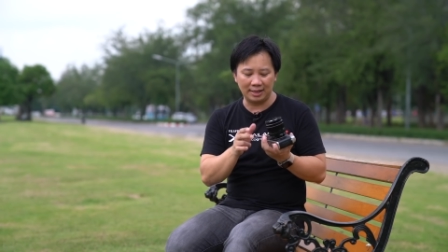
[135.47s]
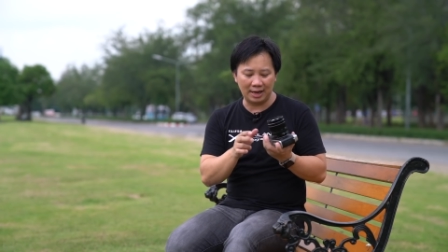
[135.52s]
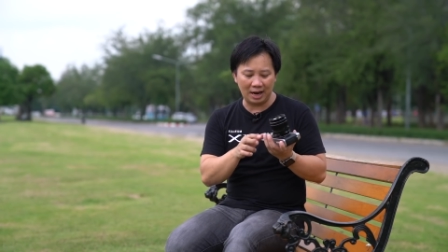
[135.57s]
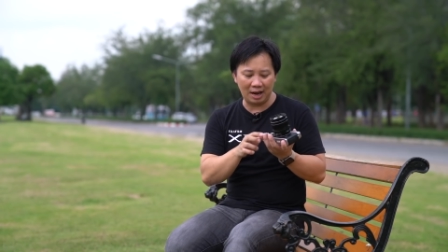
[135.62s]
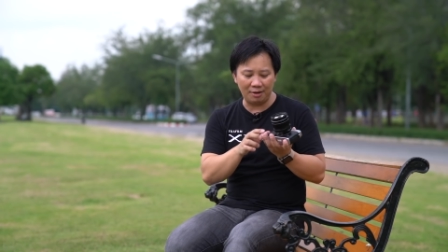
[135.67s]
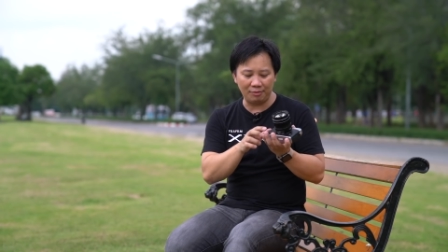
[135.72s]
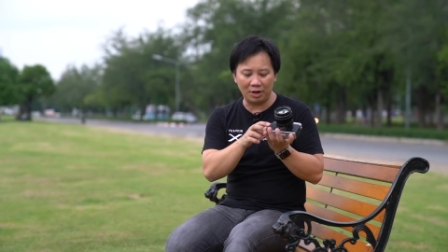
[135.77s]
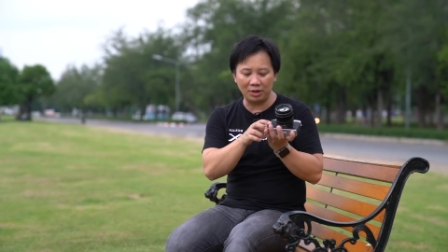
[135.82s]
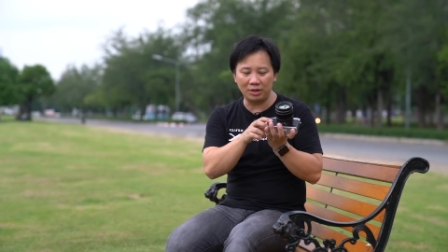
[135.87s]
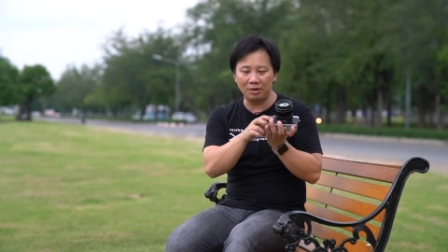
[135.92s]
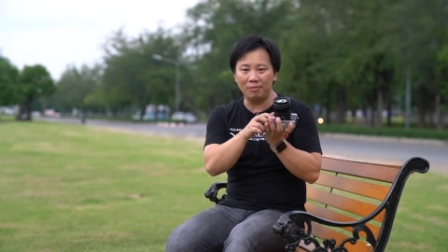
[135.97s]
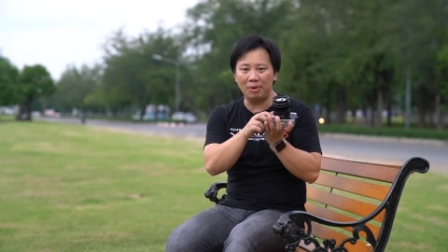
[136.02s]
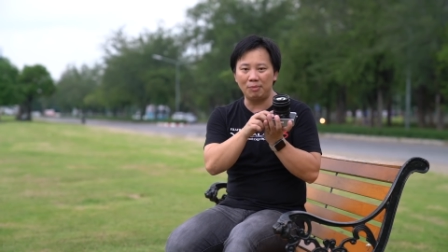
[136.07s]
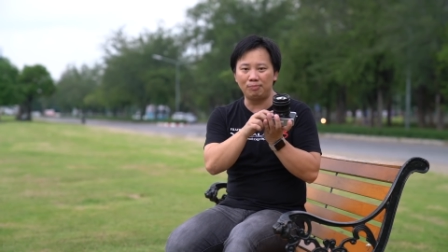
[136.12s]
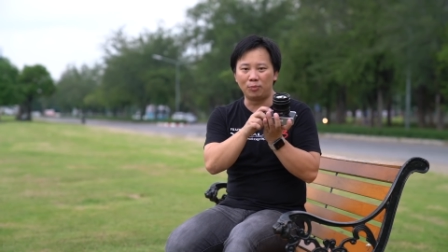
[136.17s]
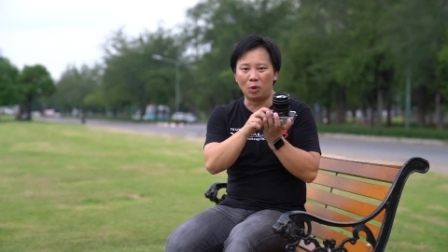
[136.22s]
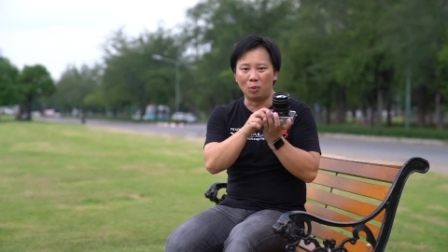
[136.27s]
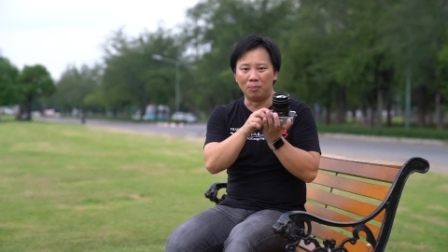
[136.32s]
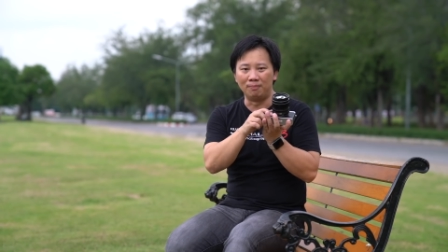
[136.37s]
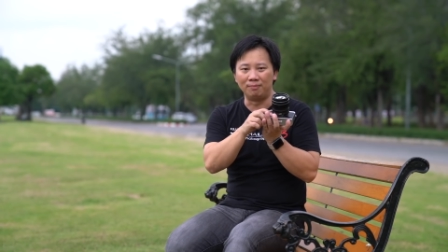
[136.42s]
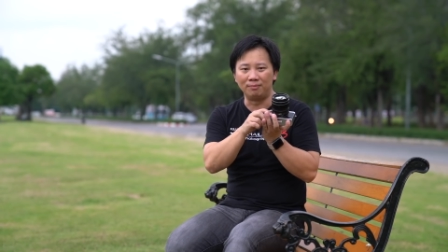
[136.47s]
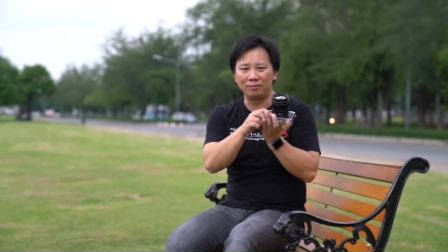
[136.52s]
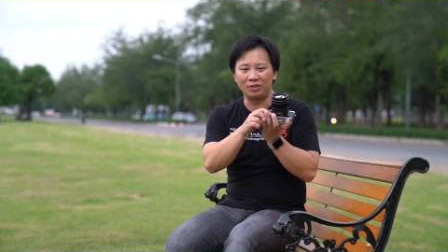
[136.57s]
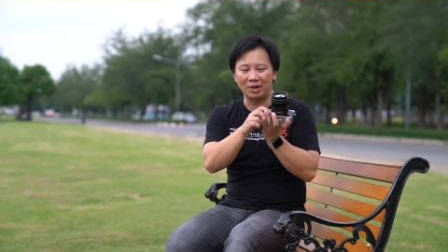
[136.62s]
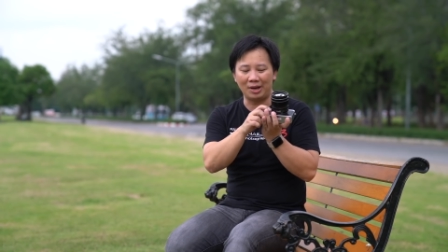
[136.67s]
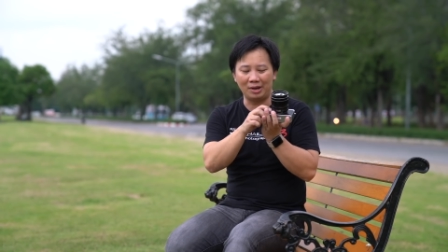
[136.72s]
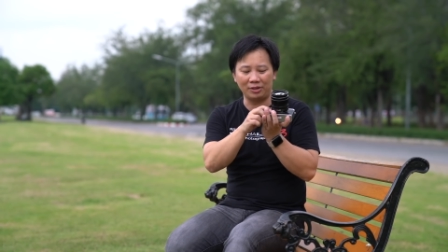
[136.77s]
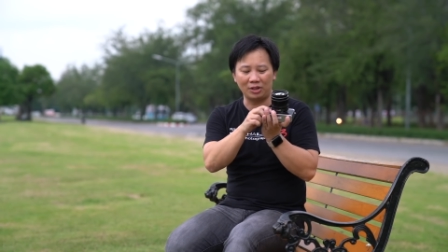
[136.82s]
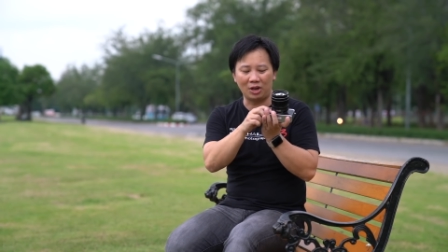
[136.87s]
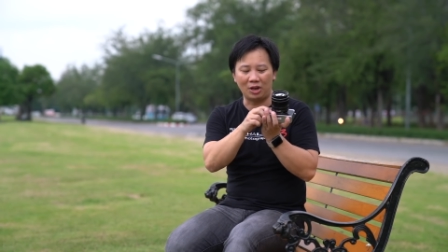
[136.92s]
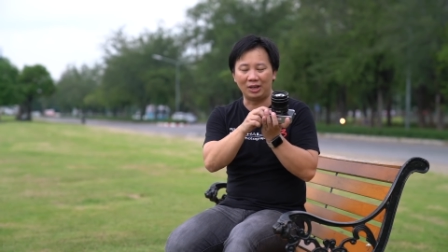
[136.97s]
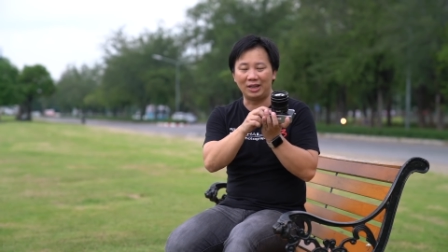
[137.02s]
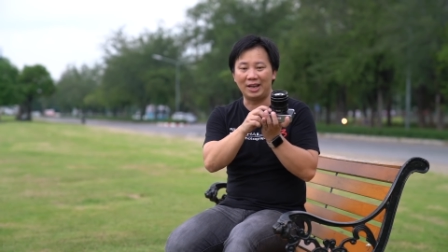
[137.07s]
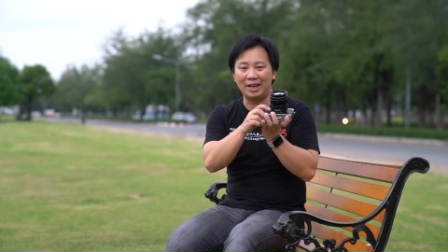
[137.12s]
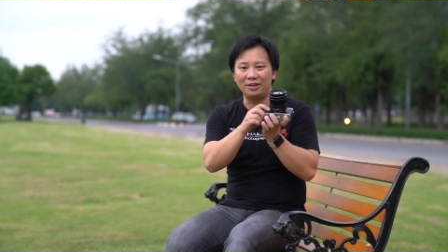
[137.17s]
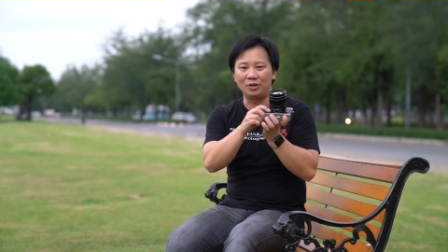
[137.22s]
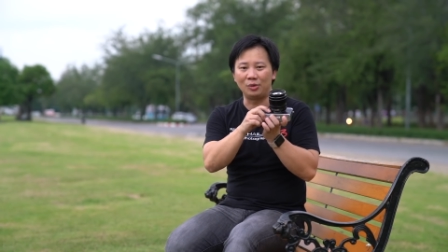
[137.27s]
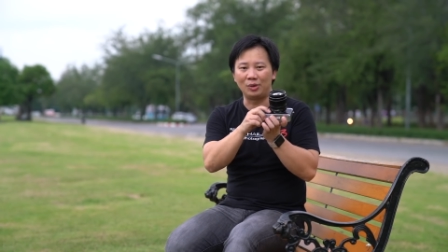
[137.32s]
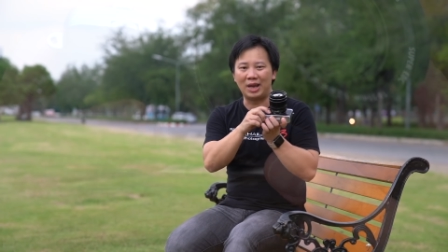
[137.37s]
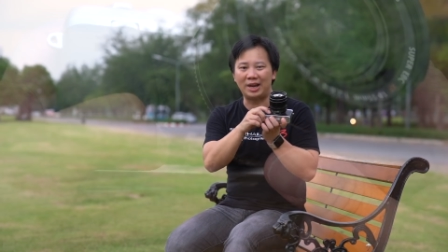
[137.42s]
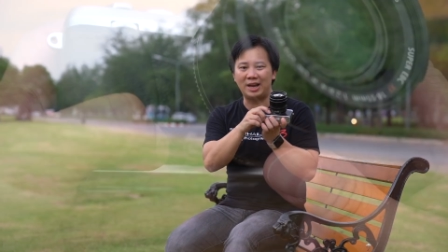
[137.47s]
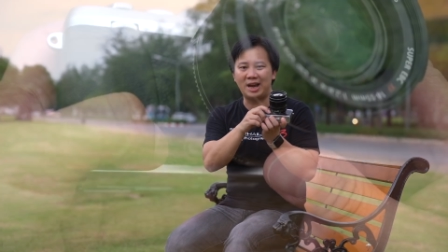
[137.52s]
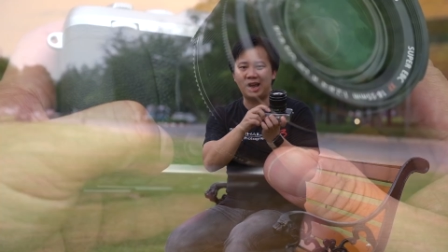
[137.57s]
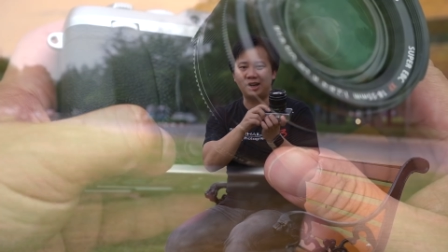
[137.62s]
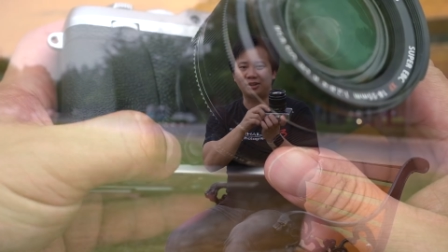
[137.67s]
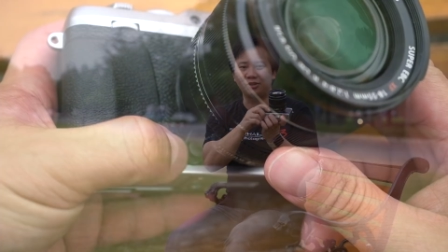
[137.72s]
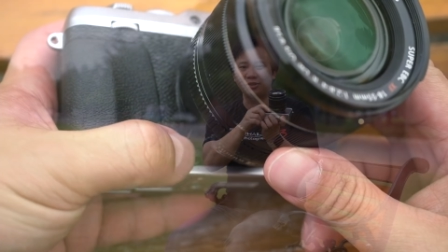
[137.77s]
นะครับเขาจะมีปุ่มสำหรับถอดเลนส์อยู่ด้านล่าง